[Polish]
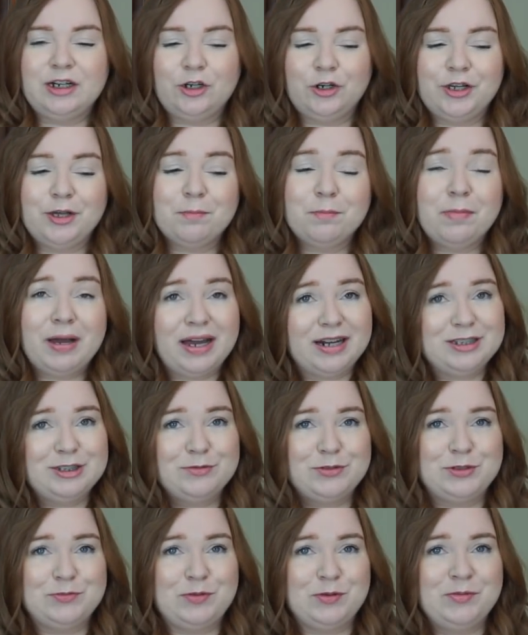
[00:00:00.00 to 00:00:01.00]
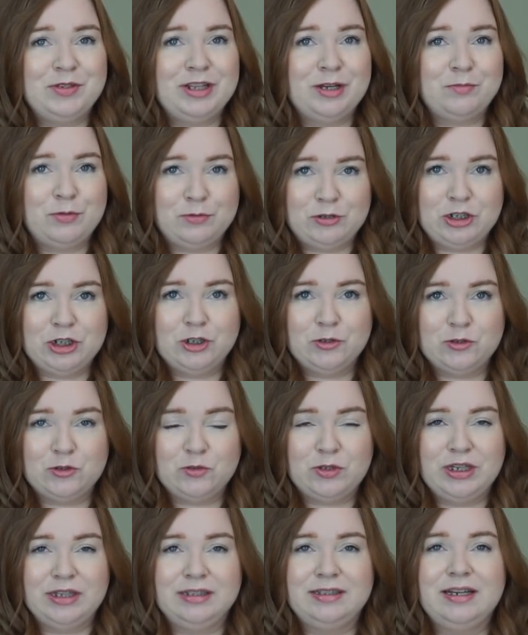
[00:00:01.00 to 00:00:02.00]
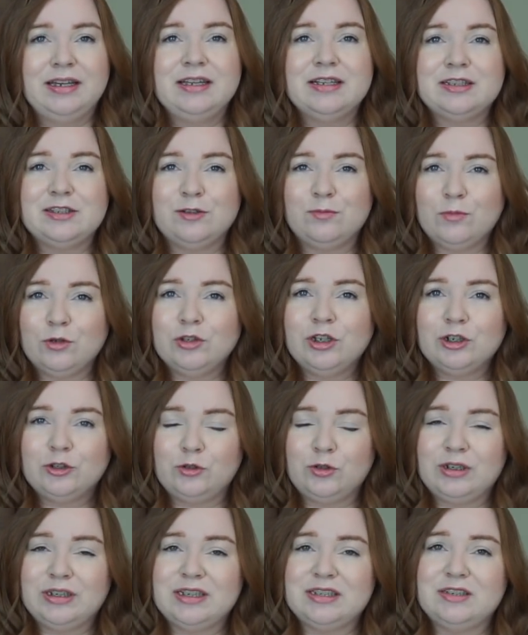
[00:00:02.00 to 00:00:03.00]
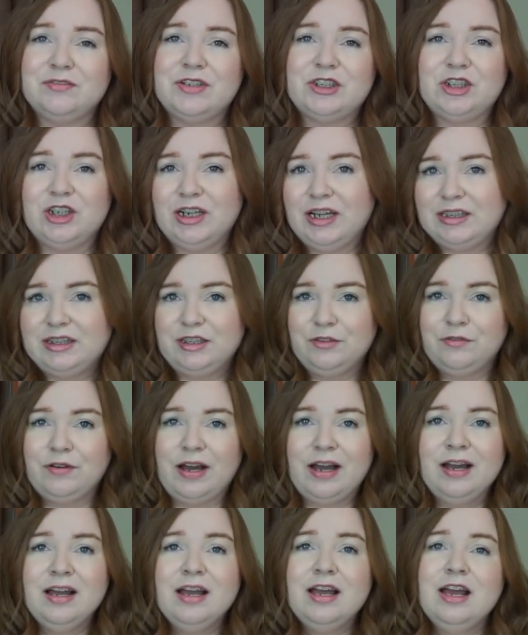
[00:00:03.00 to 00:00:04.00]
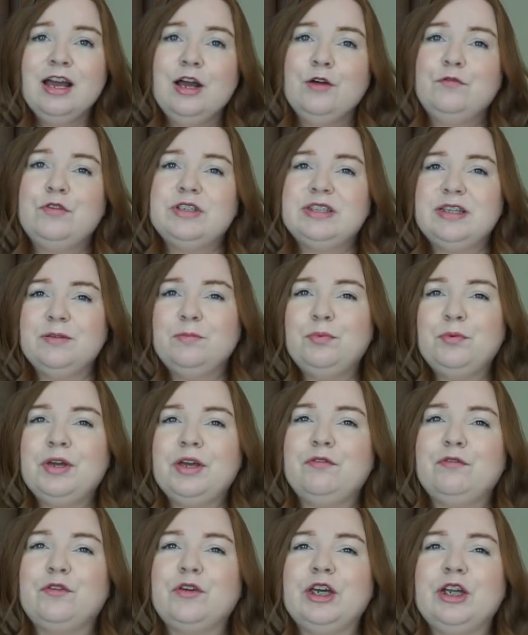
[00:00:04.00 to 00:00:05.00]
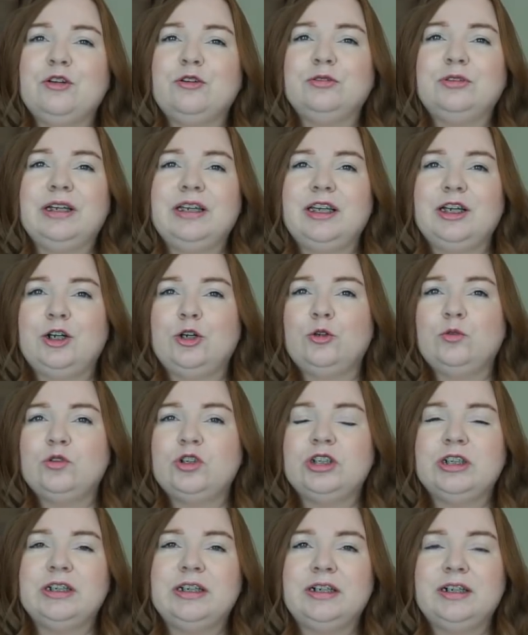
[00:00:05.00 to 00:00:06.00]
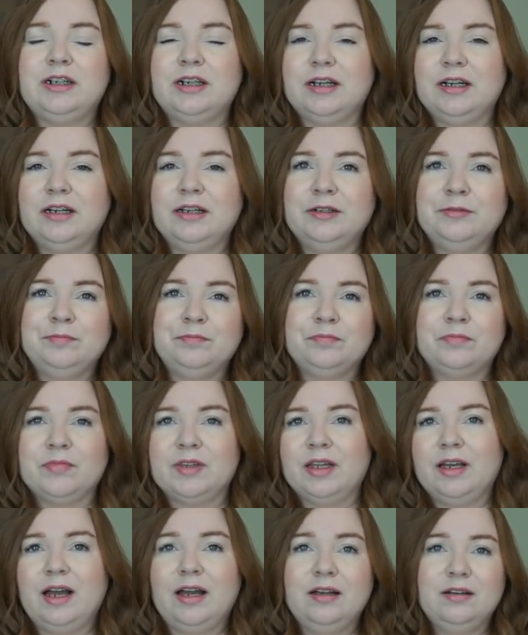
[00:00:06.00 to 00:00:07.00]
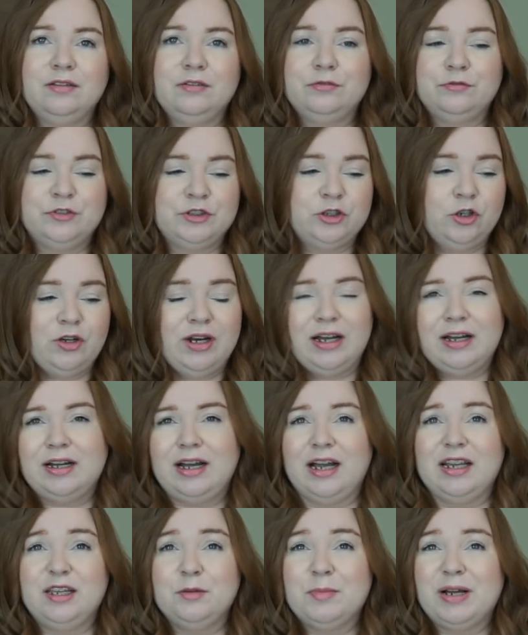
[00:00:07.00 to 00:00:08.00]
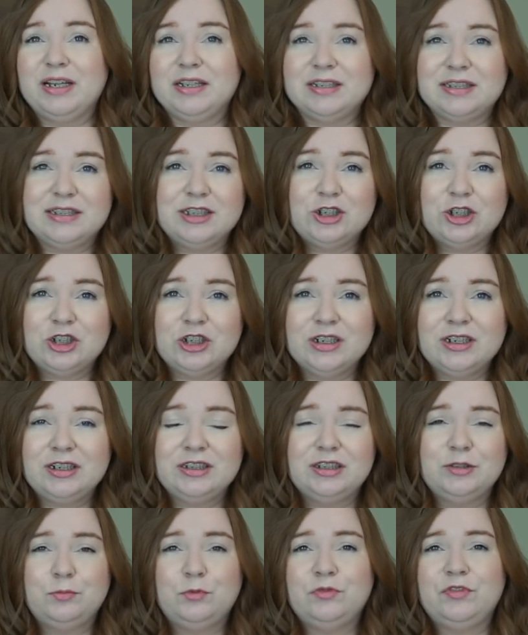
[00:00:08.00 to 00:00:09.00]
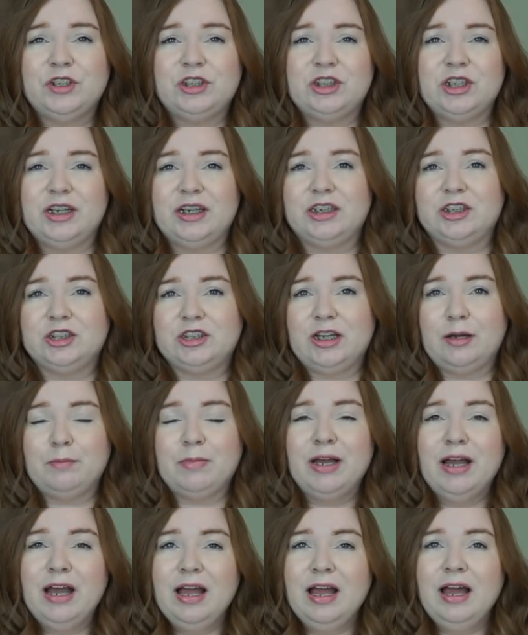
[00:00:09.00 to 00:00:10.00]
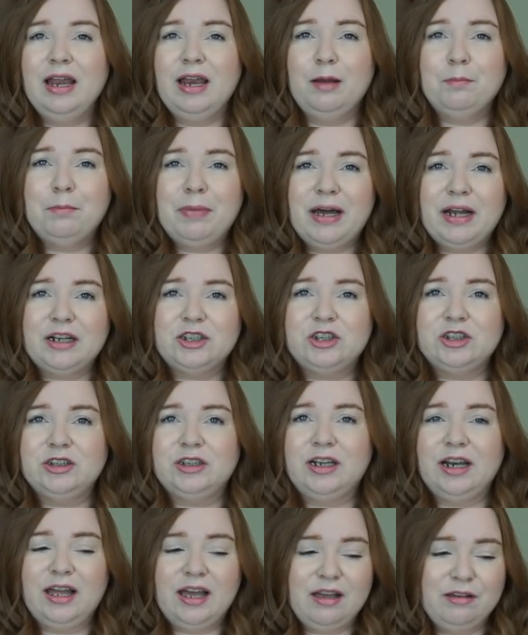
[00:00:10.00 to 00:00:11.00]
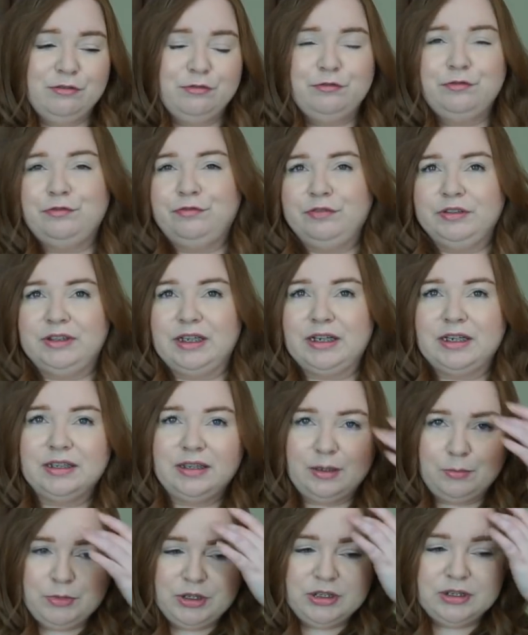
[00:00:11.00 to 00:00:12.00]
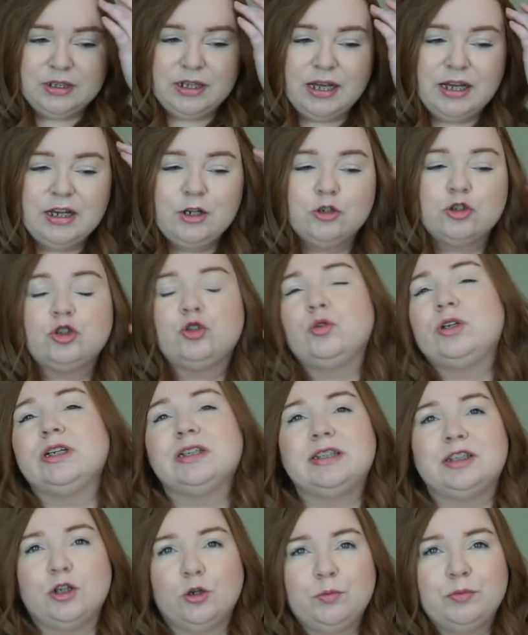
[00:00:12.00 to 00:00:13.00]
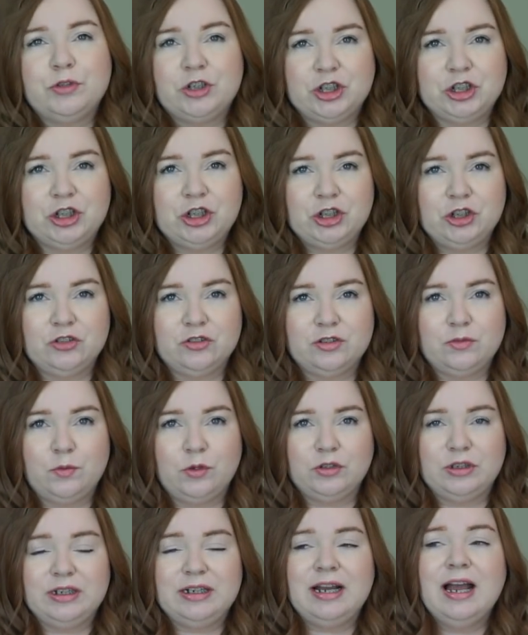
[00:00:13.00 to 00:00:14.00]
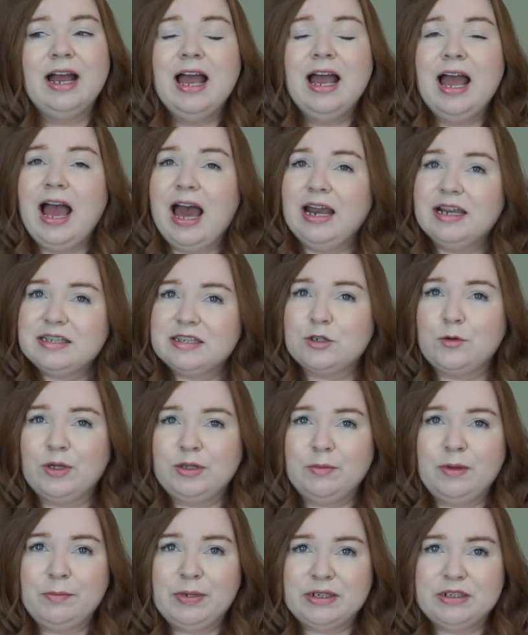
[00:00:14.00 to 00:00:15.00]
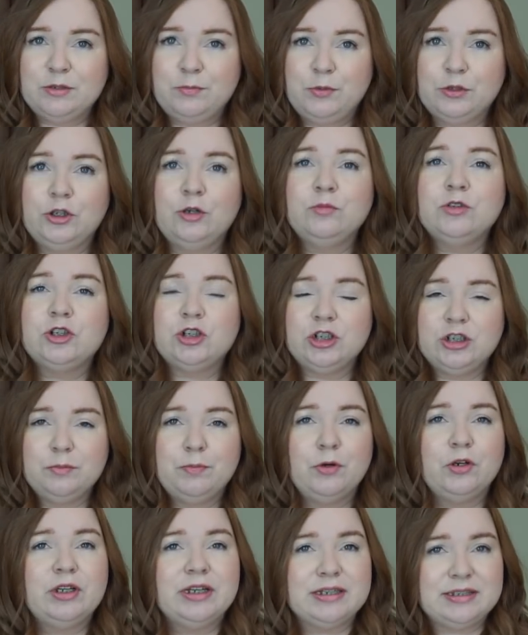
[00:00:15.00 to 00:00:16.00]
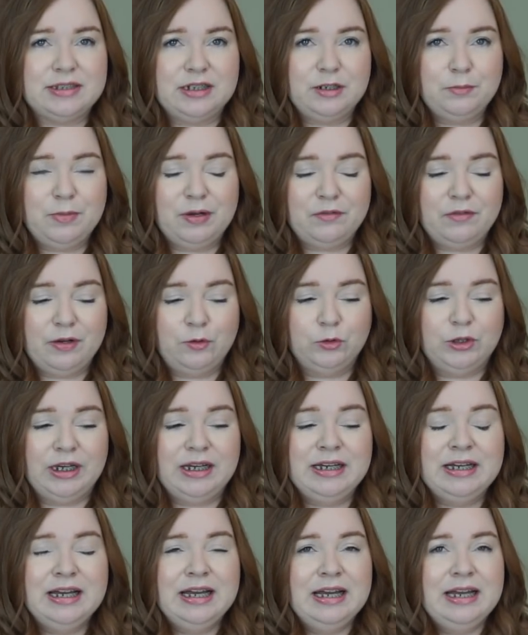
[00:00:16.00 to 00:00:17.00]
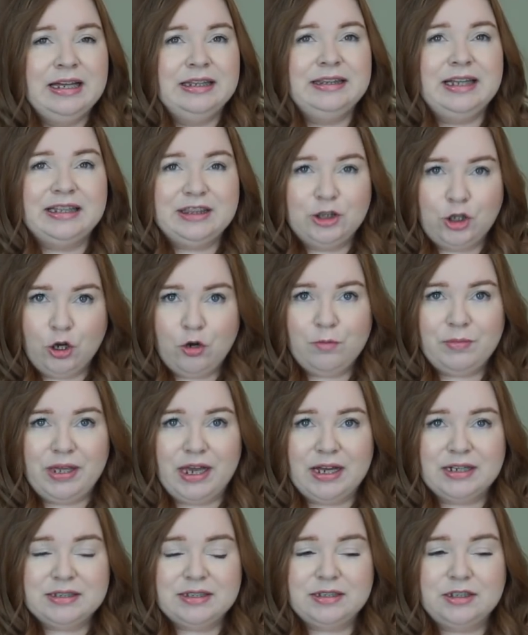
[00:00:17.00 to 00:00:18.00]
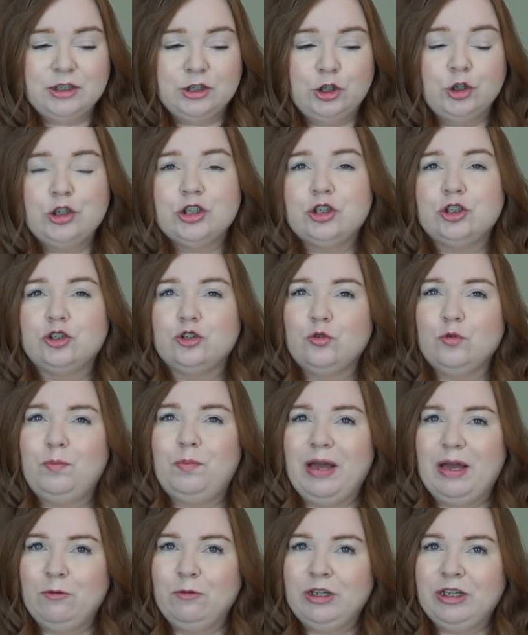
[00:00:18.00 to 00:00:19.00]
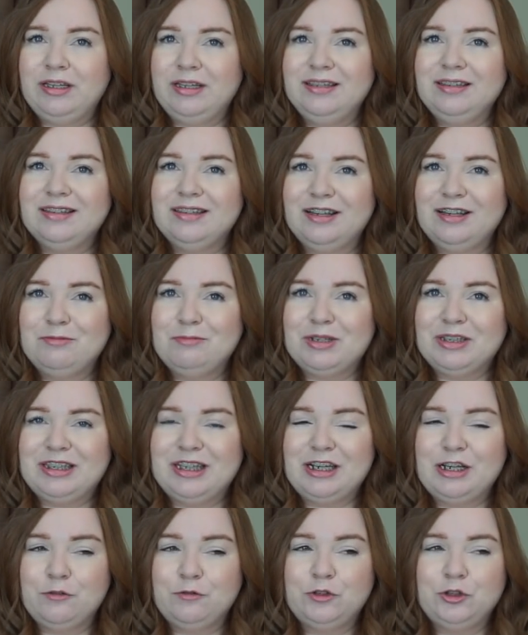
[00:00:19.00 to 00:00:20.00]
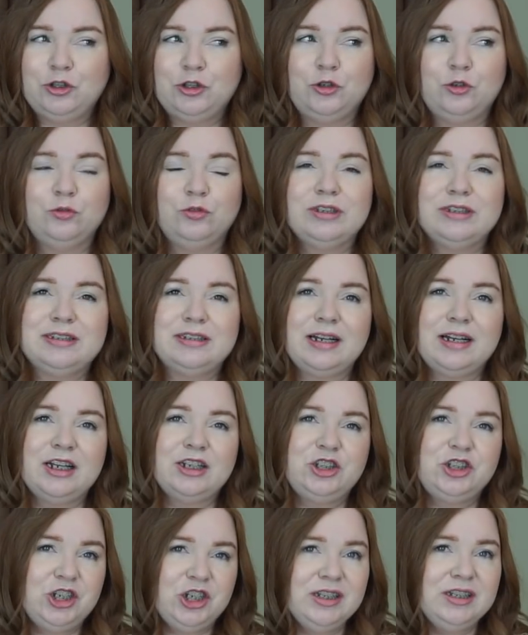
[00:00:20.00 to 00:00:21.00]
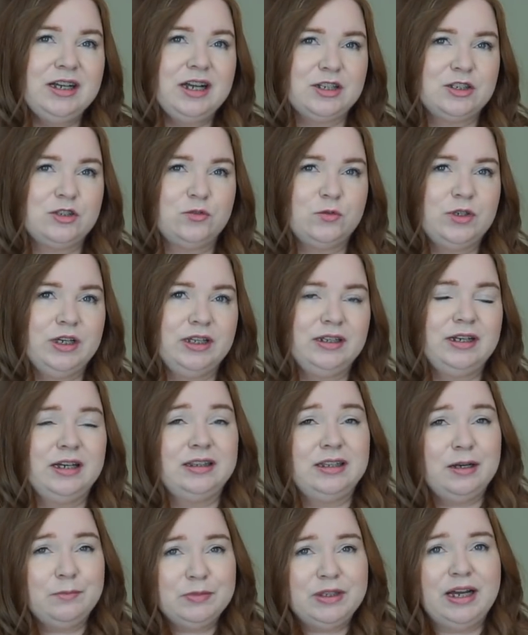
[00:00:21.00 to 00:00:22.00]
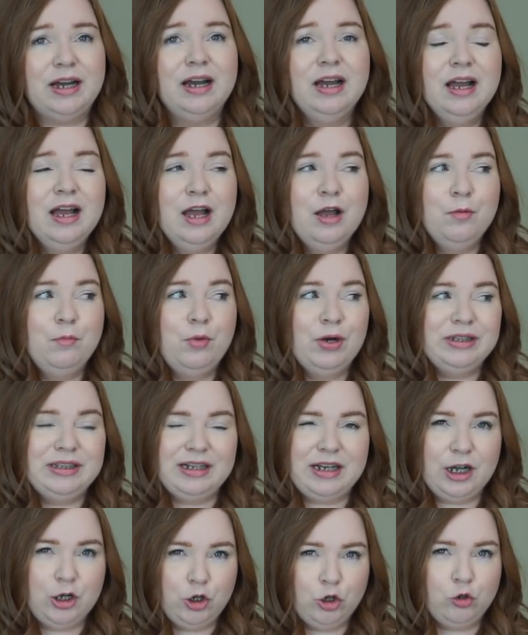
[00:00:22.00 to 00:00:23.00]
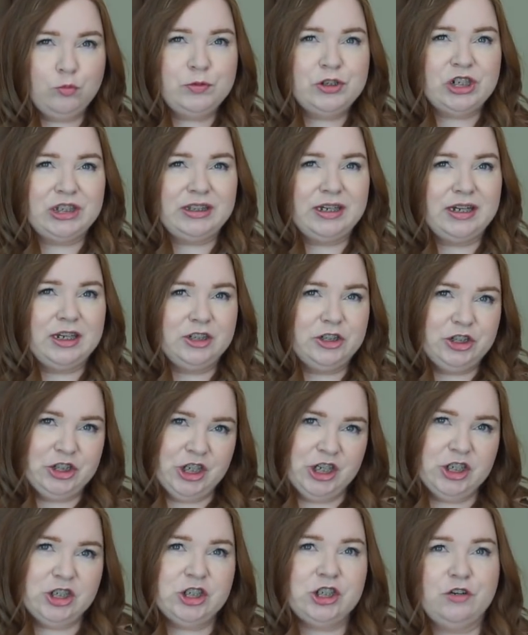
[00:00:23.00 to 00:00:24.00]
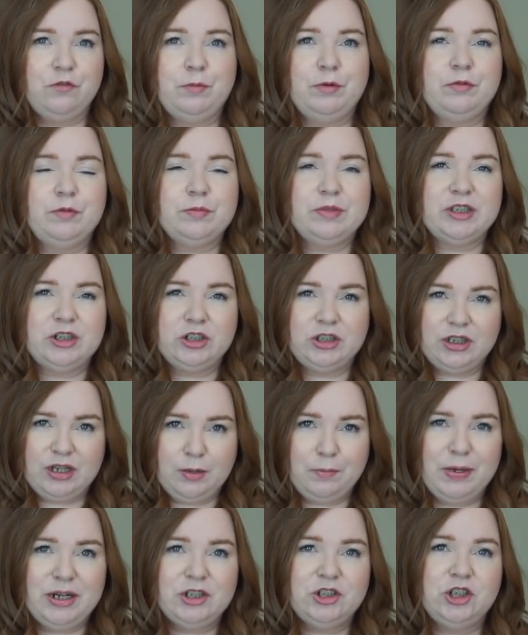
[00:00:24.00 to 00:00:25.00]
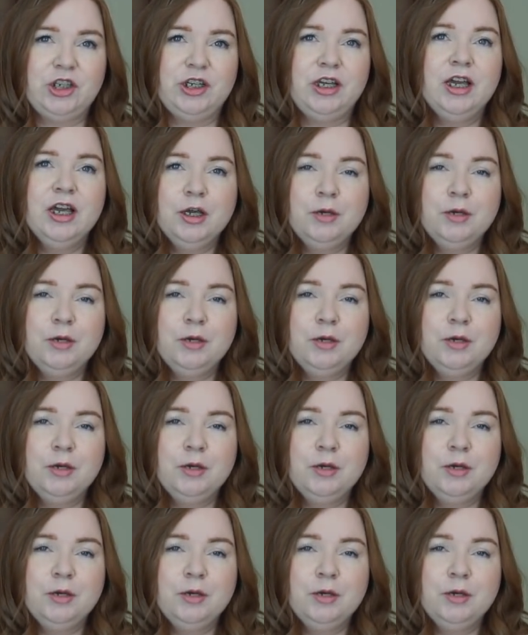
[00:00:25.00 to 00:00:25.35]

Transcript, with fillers: krojem bardzo przypomina poprzednią sukienkę. Jest to model, który nazywa się Latifa. Występuje w kilku takich różnych em, e, wzorach animalistycznych, typu wiecie, jakiś tam lamparcik, lew i takie tam inne. Kosztuje 160 zł, ale skład ma bardzo podobny, czyli poliester i bawełnę. Natomiast to jest zupełnie inny materiał w dotyku. To jest taka cienka sukienka. Tamta była taka grubsza, taka cięższa w pewnym sensie, taka bardziej